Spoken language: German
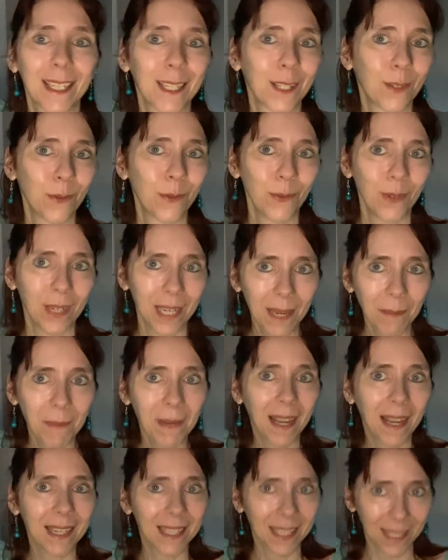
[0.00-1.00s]
dass du gut leben
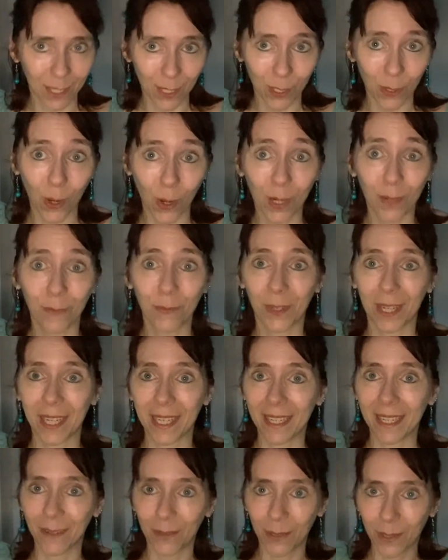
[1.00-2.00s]
kannst,
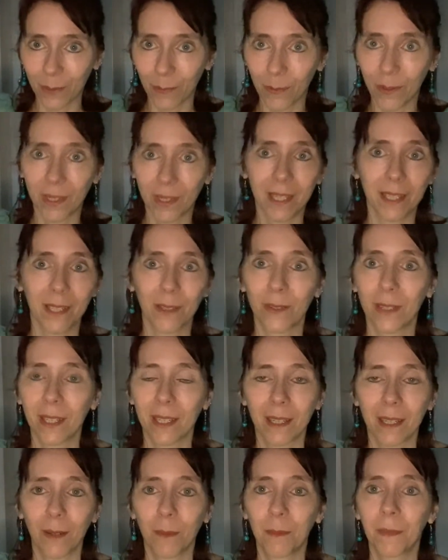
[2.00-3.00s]
sorgenfrei und ohne, dass du dir
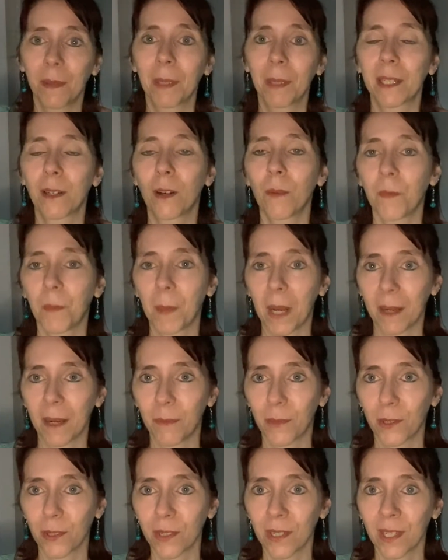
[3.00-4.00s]
darüber immer einen Kopf machen
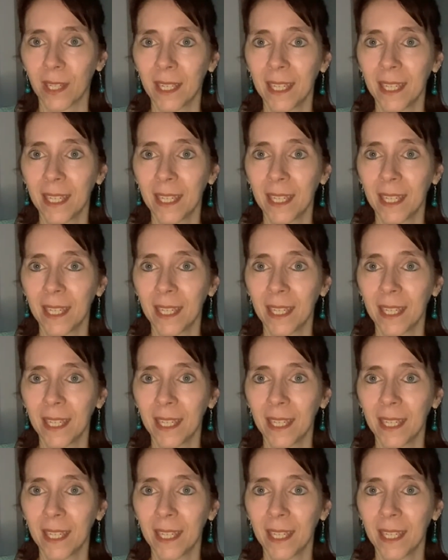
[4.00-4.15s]
musst.